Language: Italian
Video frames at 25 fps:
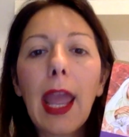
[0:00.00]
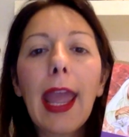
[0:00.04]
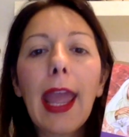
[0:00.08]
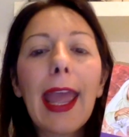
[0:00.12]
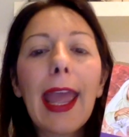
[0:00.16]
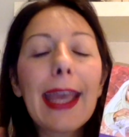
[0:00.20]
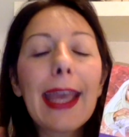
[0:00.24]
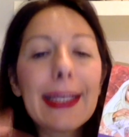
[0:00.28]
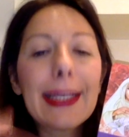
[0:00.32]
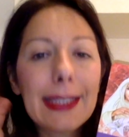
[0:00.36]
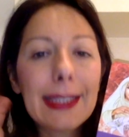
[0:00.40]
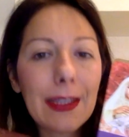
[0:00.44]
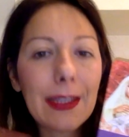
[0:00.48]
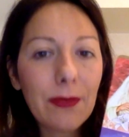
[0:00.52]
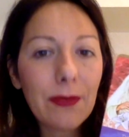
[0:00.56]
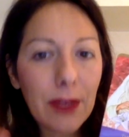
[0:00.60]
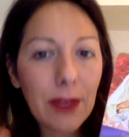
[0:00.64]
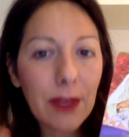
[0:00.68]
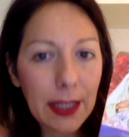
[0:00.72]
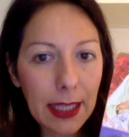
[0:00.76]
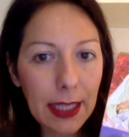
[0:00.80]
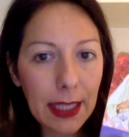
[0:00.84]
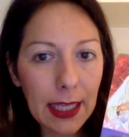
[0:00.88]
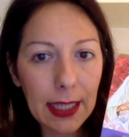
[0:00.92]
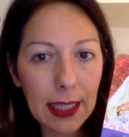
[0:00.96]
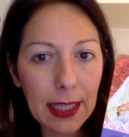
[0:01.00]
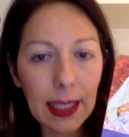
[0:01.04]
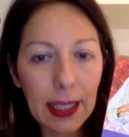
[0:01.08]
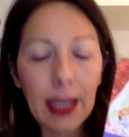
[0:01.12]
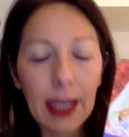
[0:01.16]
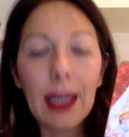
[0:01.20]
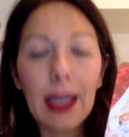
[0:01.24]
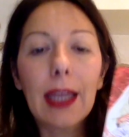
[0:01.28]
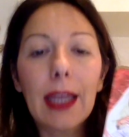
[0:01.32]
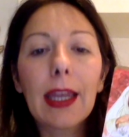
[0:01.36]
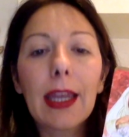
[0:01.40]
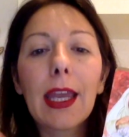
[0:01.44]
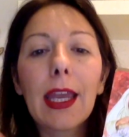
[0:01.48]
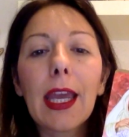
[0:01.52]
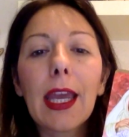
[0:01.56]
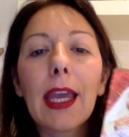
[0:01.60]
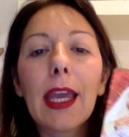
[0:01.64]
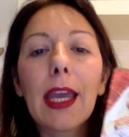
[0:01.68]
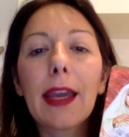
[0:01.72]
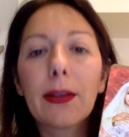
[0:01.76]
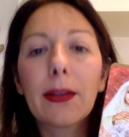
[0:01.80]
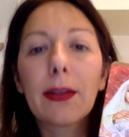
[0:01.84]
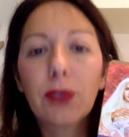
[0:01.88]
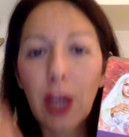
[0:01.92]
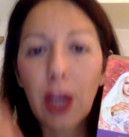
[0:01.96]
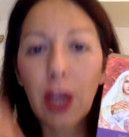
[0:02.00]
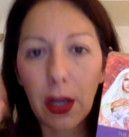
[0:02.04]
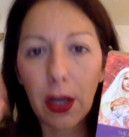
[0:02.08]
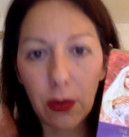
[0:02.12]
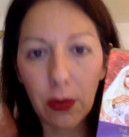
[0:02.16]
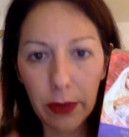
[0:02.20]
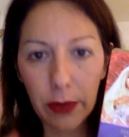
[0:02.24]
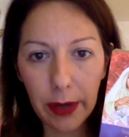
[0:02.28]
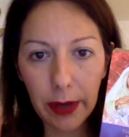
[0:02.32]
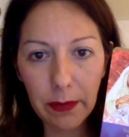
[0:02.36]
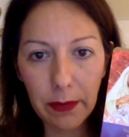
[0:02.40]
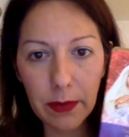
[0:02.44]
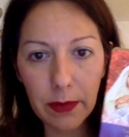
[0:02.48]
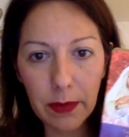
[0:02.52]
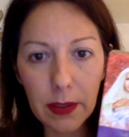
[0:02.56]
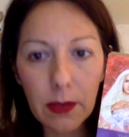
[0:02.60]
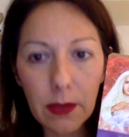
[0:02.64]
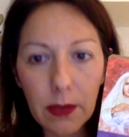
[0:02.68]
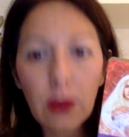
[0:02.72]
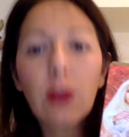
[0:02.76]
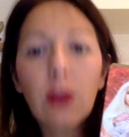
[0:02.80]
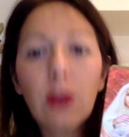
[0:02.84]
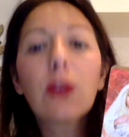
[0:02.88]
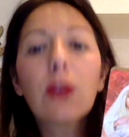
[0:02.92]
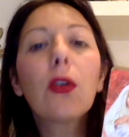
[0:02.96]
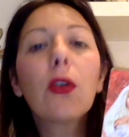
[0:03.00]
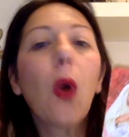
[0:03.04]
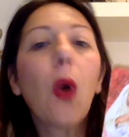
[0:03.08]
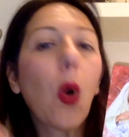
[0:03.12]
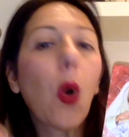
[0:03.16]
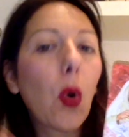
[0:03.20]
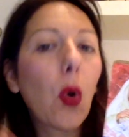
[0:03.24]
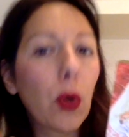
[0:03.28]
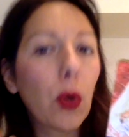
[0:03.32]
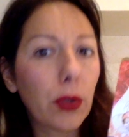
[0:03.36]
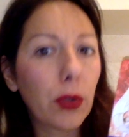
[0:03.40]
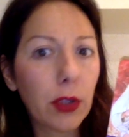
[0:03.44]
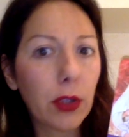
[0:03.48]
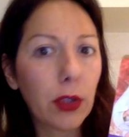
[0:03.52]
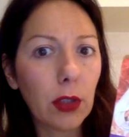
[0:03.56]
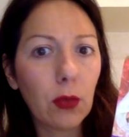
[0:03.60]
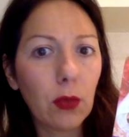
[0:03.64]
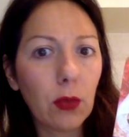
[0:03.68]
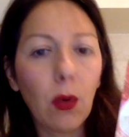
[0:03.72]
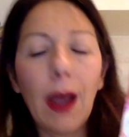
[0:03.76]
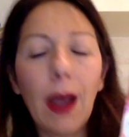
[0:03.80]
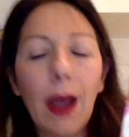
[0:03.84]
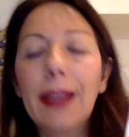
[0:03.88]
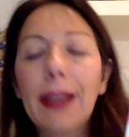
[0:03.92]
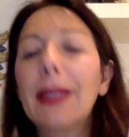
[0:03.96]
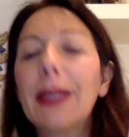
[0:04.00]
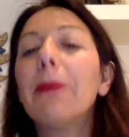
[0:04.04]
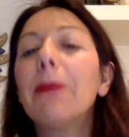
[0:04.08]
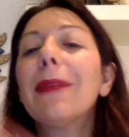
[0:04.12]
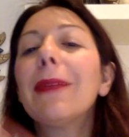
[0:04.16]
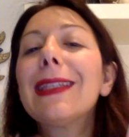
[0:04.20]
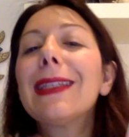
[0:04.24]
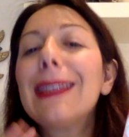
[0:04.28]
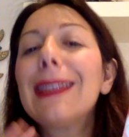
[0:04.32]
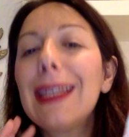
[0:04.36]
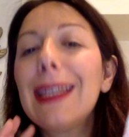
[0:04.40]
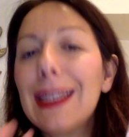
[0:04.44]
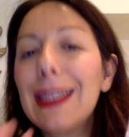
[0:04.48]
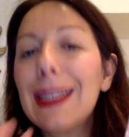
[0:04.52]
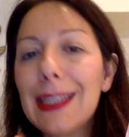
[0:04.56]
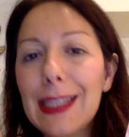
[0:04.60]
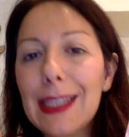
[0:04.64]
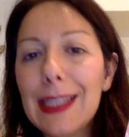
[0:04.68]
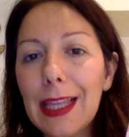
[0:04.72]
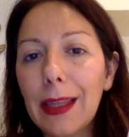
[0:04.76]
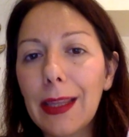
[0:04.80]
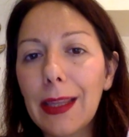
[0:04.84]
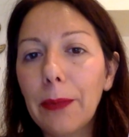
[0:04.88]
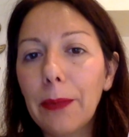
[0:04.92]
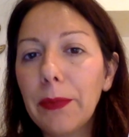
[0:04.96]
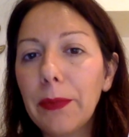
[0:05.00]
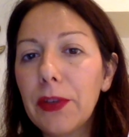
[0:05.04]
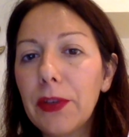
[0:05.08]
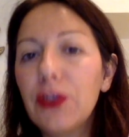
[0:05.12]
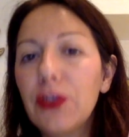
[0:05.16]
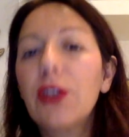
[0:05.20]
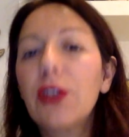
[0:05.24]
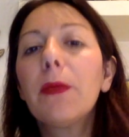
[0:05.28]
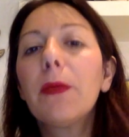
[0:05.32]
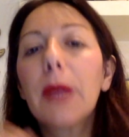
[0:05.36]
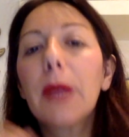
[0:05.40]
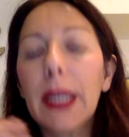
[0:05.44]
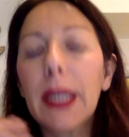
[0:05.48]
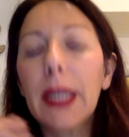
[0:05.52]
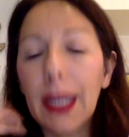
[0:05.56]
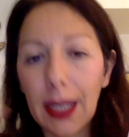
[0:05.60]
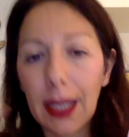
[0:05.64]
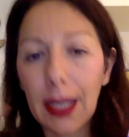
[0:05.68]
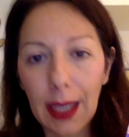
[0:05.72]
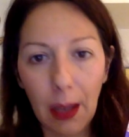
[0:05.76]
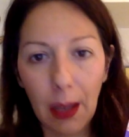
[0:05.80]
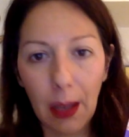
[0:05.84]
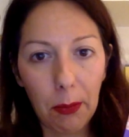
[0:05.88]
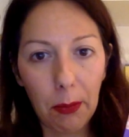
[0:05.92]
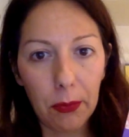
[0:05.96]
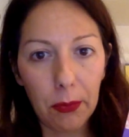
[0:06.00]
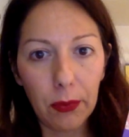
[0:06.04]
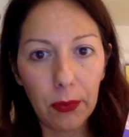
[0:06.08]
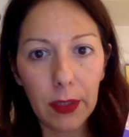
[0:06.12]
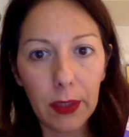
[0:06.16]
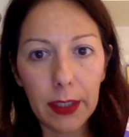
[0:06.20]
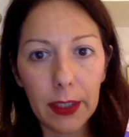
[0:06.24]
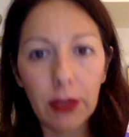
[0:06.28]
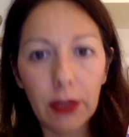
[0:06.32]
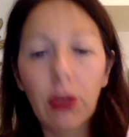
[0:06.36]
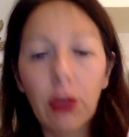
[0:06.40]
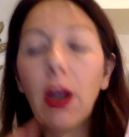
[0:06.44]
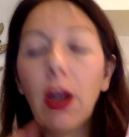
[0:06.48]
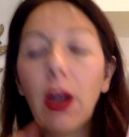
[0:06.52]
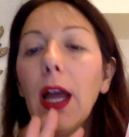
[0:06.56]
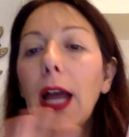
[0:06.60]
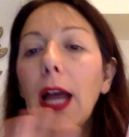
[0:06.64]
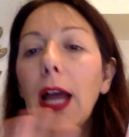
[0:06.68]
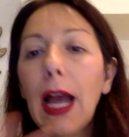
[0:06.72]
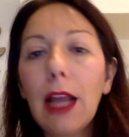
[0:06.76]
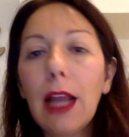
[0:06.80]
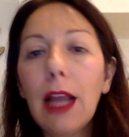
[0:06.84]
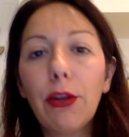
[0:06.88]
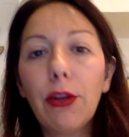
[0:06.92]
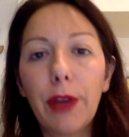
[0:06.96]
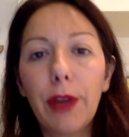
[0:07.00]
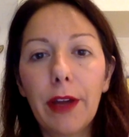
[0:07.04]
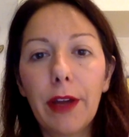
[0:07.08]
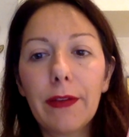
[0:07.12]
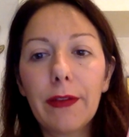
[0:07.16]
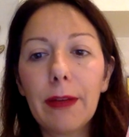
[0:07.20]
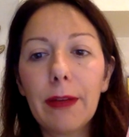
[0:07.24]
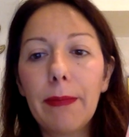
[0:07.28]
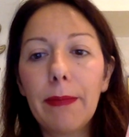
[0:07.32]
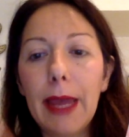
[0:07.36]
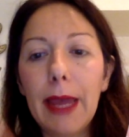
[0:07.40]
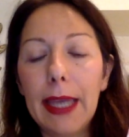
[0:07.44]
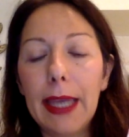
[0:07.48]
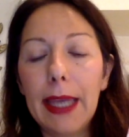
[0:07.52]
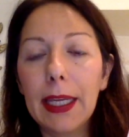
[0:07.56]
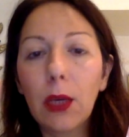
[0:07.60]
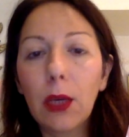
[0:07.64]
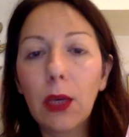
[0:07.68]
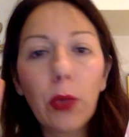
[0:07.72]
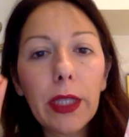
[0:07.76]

E se vedete che c'è ancora bisogno, continuate, ma se iniziate a percepire che è pulito, allora va bene.